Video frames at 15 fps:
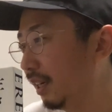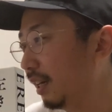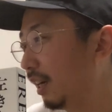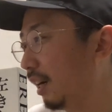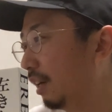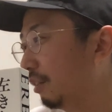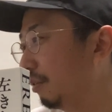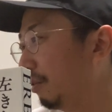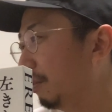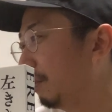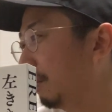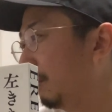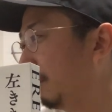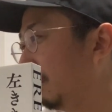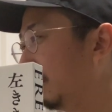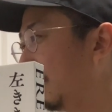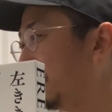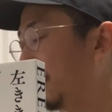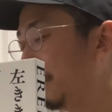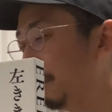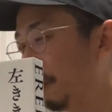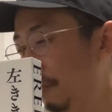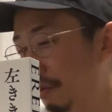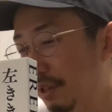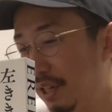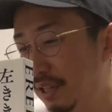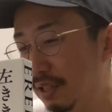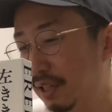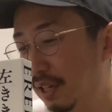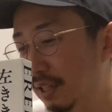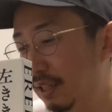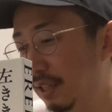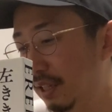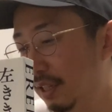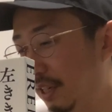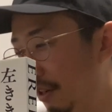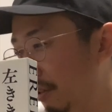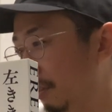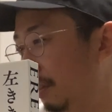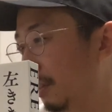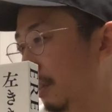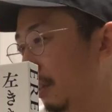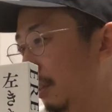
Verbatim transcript: あのー、やっぱりもう連載いける。